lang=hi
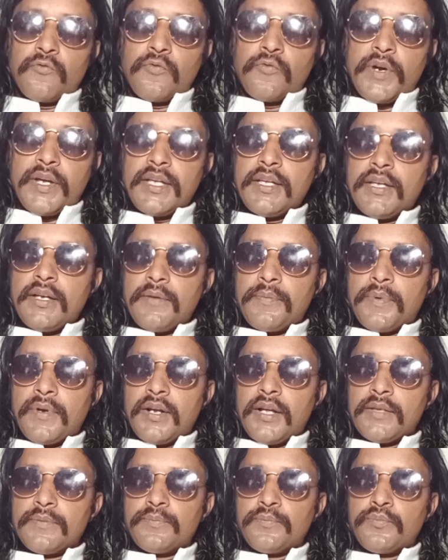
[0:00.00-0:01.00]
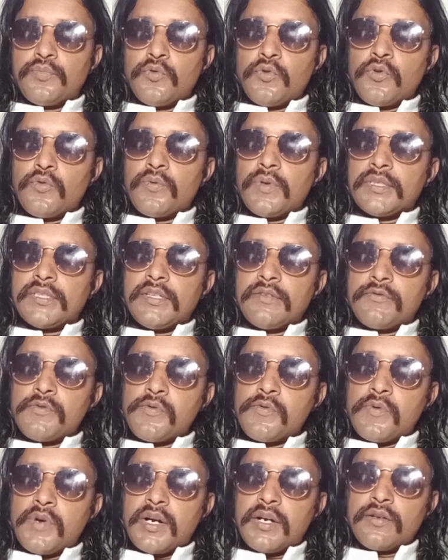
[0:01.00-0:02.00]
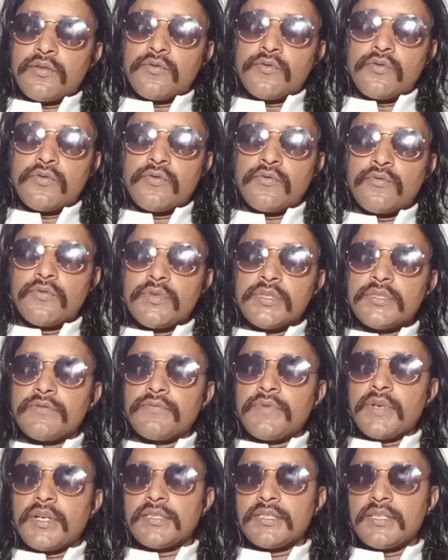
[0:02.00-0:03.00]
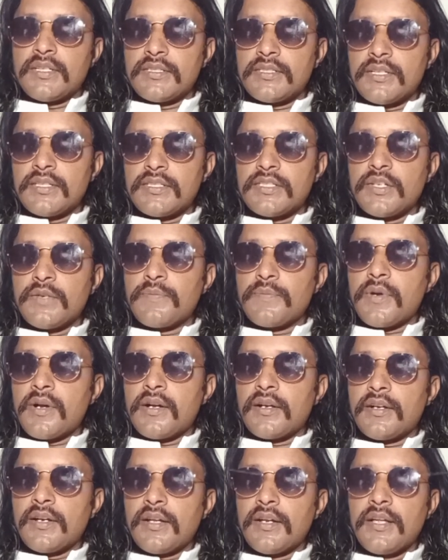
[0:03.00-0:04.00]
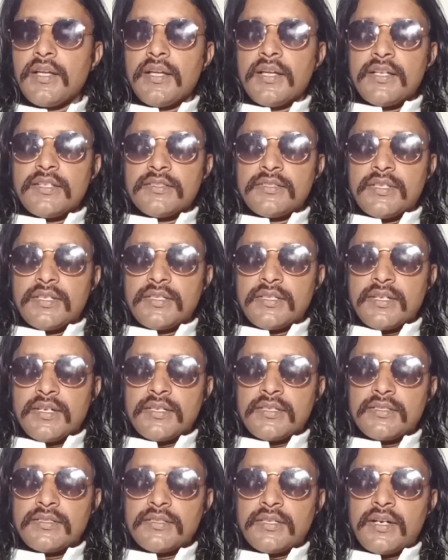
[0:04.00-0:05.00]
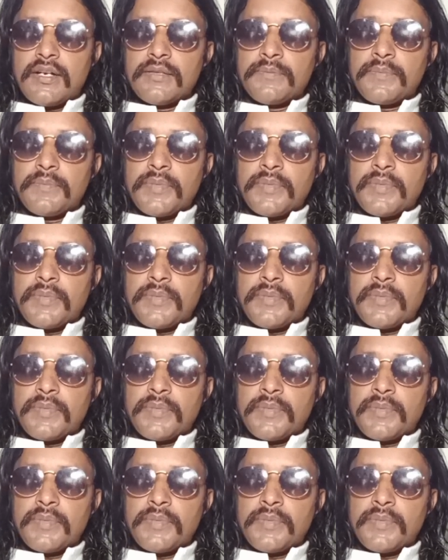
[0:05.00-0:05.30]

वही अपराध पूर्ववर्ती विवाह को उस व्यक्ति से छिपाकर जिसके साथ